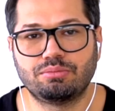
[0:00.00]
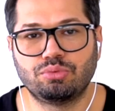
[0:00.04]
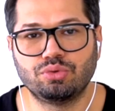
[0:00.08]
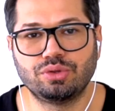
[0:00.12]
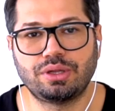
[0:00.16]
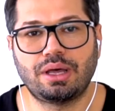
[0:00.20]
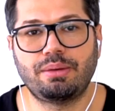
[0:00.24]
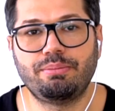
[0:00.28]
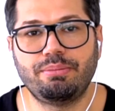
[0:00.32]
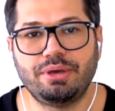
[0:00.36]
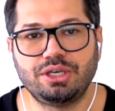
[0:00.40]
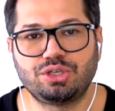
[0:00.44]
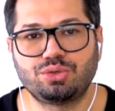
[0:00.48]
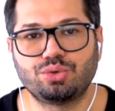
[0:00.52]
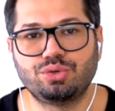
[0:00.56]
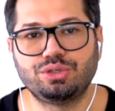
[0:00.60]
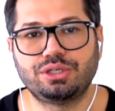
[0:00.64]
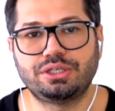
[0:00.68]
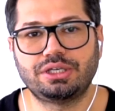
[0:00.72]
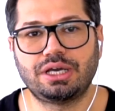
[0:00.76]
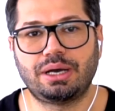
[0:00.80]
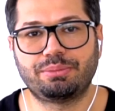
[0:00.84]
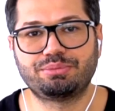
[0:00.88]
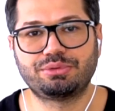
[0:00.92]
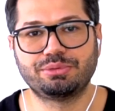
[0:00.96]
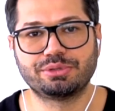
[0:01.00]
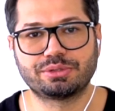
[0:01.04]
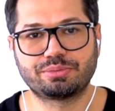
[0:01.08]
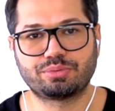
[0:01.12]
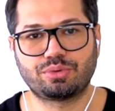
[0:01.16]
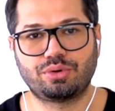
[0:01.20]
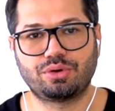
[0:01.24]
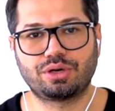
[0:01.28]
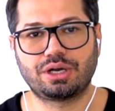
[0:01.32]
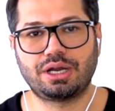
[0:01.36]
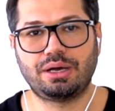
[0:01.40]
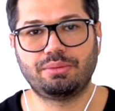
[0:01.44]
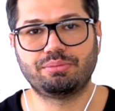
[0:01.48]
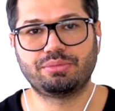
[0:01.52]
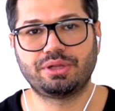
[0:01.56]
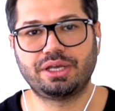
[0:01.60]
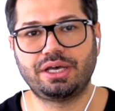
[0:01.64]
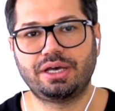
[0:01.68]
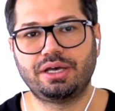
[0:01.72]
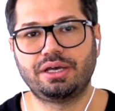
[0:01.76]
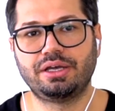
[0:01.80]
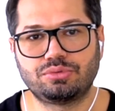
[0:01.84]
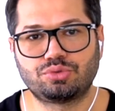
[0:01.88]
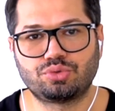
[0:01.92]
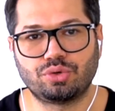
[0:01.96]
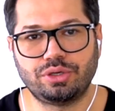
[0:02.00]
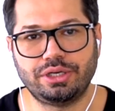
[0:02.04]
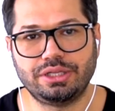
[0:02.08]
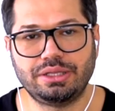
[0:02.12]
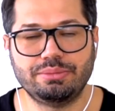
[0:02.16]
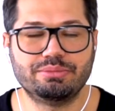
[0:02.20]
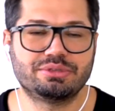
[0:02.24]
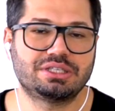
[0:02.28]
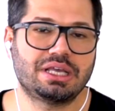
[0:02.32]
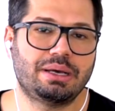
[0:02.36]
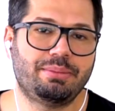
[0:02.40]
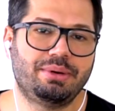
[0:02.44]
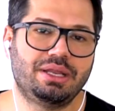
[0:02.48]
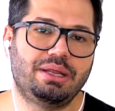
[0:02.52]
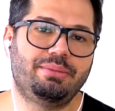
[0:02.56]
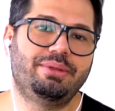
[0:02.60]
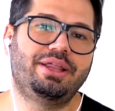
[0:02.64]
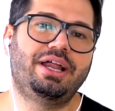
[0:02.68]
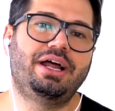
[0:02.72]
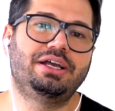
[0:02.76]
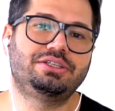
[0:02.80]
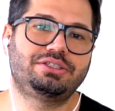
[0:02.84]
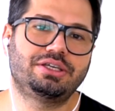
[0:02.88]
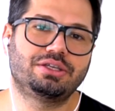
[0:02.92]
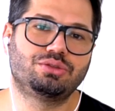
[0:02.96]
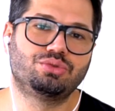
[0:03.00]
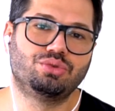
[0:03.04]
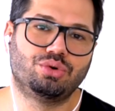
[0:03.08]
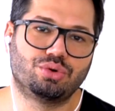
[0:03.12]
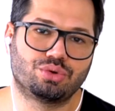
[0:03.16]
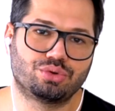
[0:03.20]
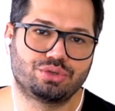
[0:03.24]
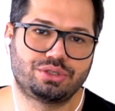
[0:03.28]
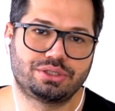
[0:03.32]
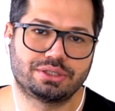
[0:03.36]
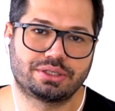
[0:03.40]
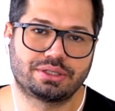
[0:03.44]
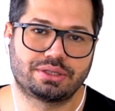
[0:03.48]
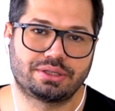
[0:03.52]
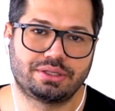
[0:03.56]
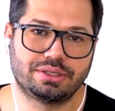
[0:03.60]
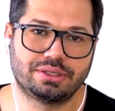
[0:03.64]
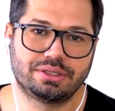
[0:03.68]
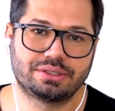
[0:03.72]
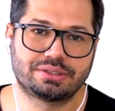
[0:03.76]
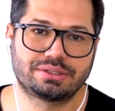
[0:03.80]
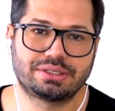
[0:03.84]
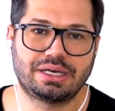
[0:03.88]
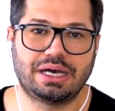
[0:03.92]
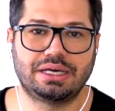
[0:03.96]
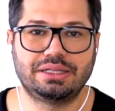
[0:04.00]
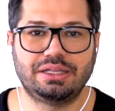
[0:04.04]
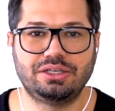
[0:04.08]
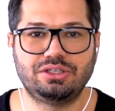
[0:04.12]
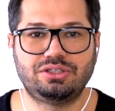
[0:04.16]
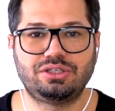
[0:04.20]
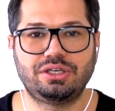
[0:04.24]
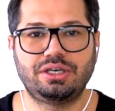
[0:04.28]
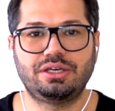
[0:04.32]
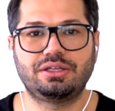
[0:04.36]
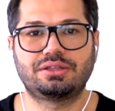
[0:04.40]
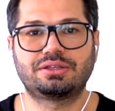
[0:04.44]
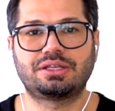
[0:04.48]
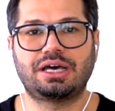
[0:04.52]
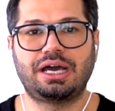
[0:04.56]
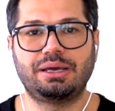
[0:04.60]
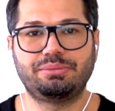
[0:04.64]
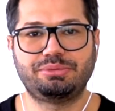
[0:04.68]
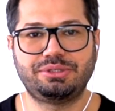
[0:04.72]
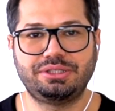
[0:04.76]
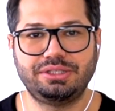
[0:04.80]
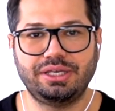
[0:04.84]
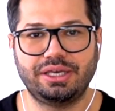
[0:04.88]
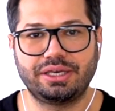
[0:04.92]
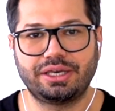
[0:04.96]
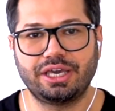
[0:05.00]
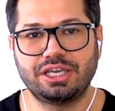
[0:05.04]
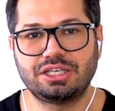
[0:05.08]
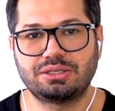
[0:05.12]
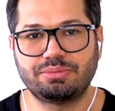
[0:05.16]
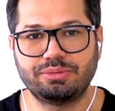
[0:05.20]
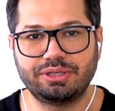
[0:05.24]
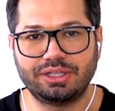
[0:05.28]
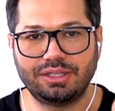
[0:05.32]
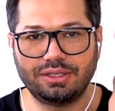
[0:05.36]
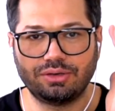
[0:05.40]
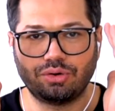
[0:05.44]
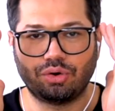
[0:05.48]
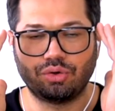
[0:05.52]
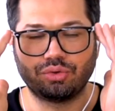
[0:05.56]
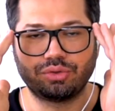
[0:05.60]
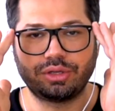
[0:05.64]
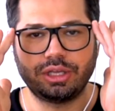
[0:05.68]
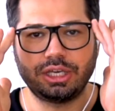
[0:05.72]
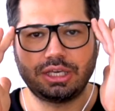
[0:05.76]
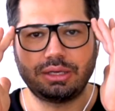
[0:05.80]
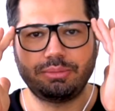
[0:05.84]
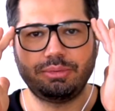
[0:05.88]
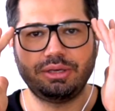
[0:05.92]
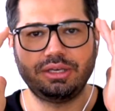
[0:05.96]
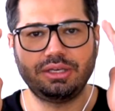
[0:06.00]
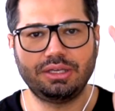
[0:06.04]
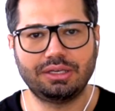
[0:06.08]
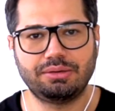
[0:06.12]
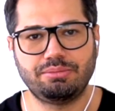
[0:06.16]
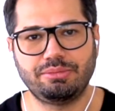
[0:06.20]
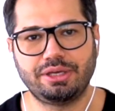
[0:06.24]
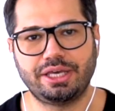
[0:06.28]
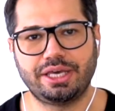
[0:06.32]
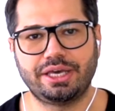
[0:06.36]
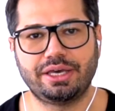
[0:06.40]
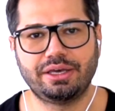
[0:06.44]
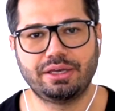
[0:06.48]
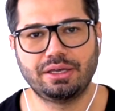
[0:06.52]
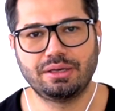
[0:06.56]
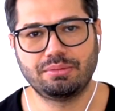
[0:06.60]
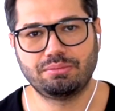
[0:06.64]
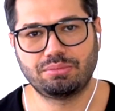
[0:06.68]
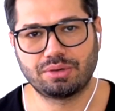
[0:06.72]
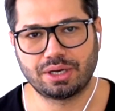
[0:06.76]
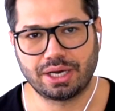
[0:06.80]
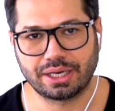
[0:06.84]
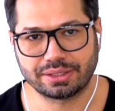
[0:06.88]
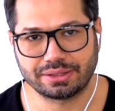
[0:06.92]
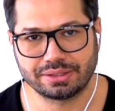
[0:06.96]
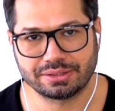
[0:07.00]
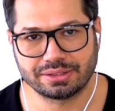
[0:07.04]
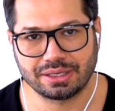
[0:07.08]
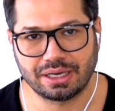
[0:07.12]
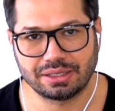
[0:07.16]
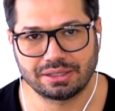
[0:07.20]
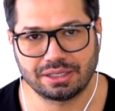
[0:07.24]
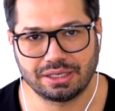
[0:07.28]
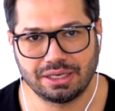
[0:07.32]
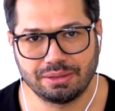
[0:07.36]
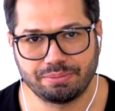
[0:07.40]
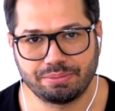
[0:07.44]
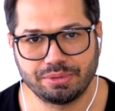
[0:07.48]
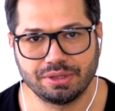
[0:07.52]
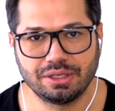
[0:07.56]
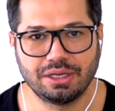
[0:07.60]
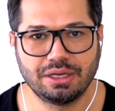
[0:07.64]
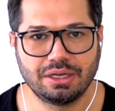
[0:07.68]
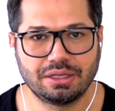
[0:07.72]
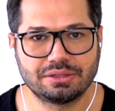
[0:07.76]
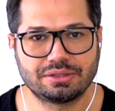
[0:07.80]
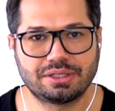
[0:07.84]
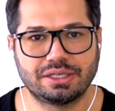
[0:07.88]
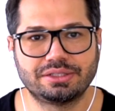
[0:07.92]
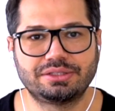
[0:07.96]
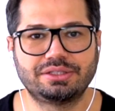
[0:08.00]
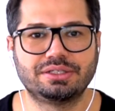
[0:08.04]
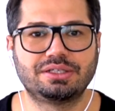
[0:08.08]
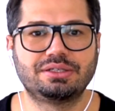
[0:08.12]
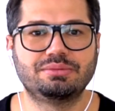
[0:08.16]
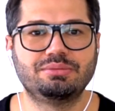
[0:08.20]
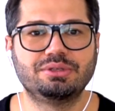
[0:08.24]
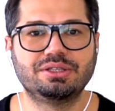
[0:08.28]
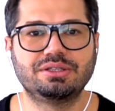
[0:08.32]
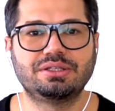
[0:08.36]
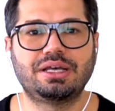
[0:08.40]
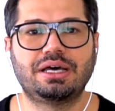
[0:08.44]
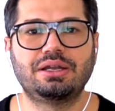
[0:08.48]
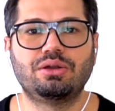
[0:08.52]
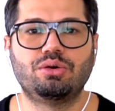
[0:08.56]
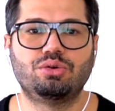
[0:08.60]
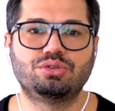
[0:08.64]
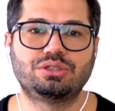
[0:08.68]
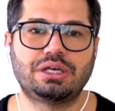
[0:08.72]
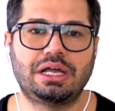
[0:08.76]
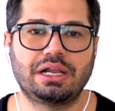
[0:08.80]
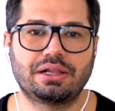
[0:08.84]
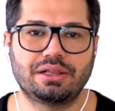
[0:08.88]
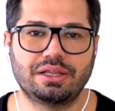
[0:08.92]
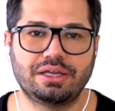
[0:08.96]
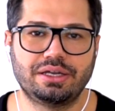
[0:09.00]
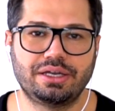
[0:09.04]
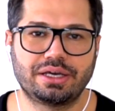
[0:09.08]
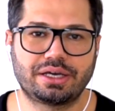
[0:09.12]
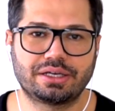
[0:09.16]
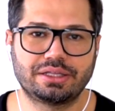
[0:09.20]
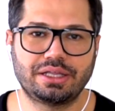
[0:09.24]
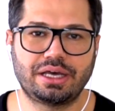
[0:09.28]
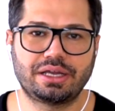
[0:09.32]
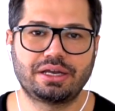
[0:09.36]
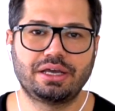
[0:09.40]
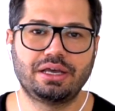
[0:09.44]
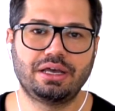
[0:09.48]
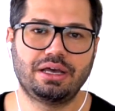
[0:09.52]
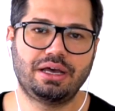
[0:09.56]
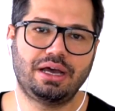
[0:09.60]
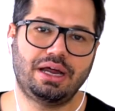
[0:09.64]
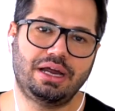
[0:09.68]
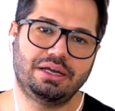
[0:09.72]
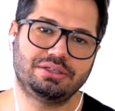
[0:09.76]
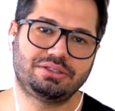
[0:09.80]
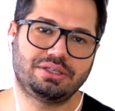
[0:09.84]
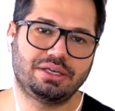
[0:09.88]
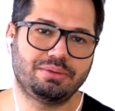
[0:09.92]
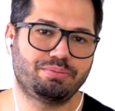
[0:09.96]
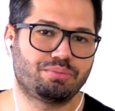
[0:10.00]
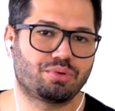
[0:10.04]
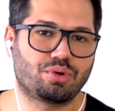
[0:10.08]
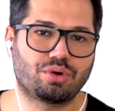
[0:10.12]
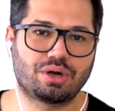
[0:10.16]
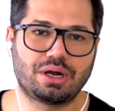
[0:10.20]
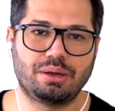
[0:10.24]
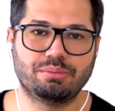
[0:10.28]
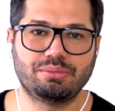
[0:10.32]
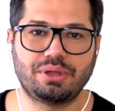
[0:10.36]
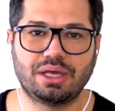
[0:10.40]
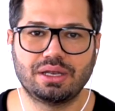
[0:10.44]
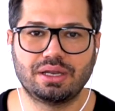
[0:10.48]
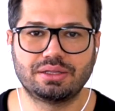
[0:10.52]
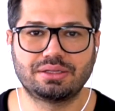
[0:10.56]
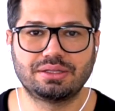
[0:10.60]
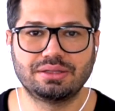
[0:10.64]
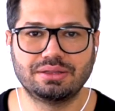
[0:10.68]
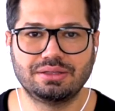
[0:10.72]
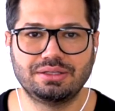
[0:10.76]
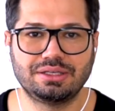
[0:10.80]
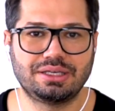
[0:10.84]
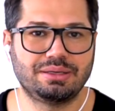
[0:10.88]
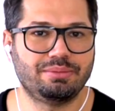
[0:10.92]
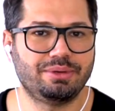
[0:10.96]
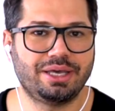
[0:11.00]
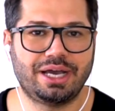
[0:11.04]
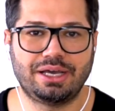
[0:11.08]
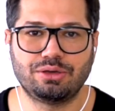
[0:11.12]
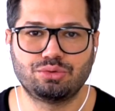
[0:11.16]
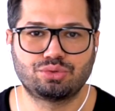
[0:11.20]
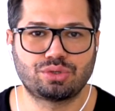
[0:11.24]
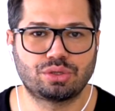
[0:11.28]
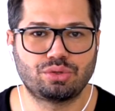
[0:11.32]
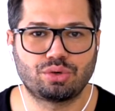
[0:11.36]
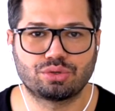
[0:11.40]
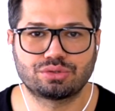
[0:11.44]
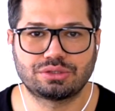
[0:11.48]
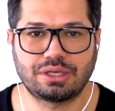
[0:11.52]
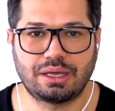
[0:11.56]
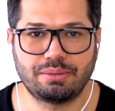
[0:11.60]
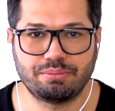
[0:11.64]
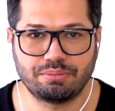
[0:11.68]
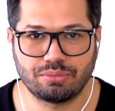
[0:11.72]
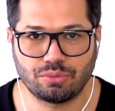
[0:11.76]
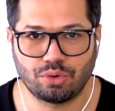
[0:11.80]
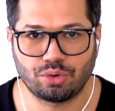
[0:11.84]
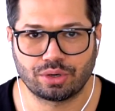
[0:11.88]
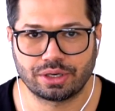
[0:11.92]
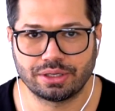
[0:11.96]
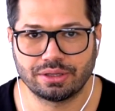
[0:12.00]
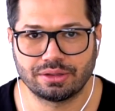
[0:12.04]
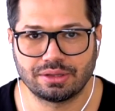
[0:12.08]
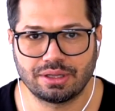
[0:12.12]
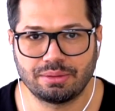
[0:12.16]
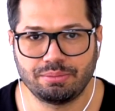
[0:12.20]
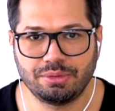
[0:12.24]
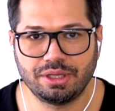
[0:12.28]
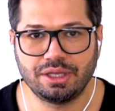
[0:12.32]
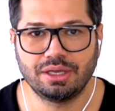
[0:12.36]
Bundan 5 önce yaptığımız programda söylediğimiz hemen hemen her şey doğru çıktı. Sadece Type-C'ye geçmedi. Onu da 2020'ye bıraktı zaten Apple. Tasarımından özelliklerine kadar her şey programda anlatıldığı gibi. Yani %90 oranında